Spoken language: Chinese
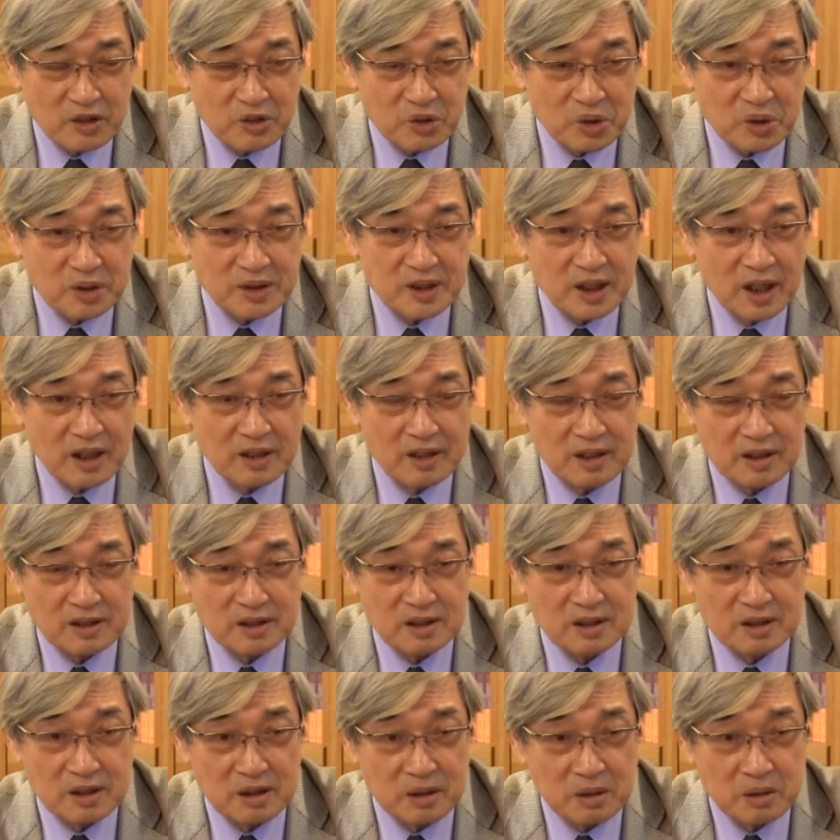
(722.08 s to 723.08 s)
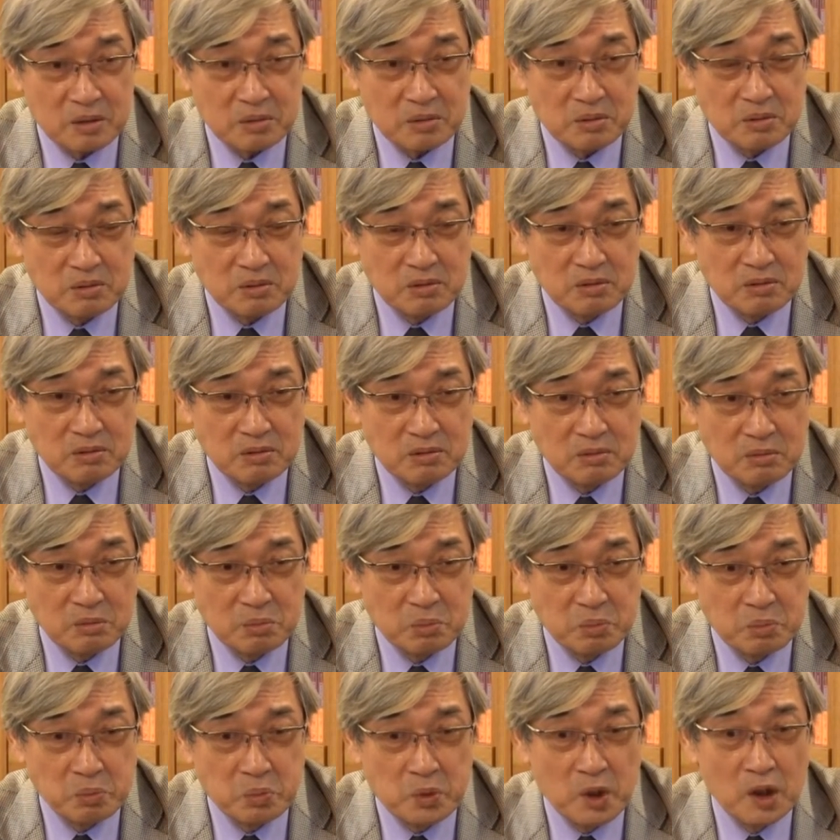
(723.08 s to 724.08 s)
作战的时候，
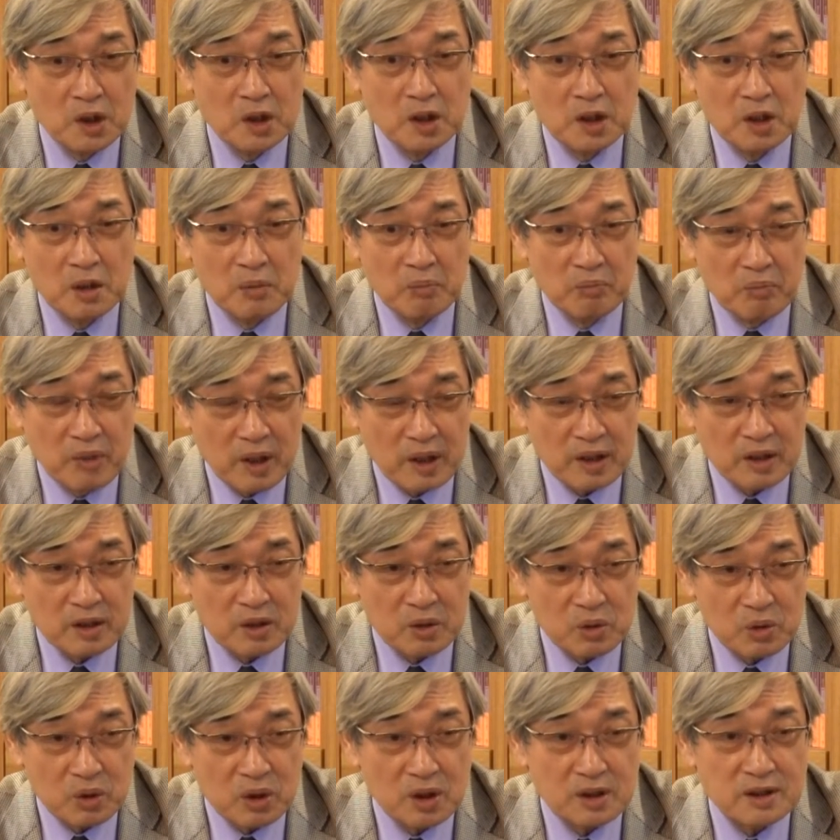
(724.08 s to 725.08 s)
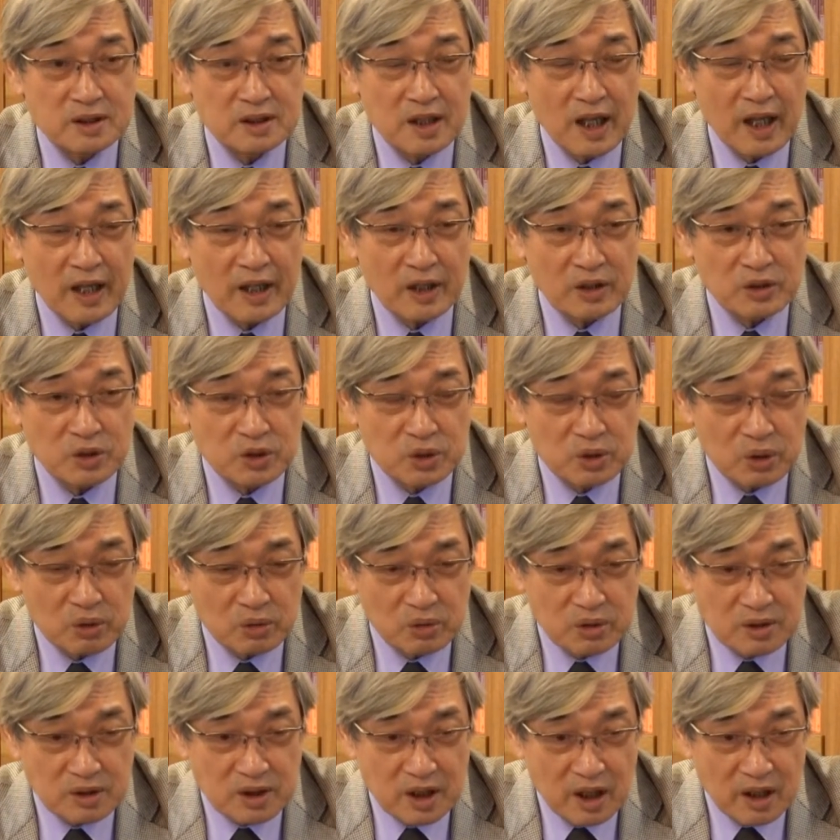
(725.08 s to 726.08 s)
美国在
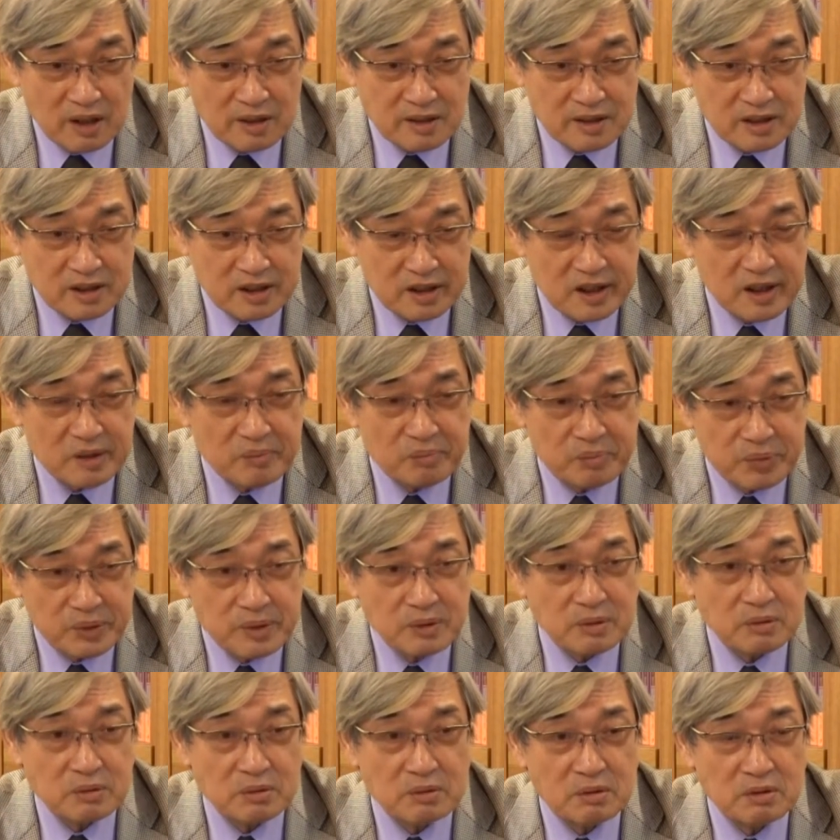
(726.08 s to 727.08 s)
中央司令部，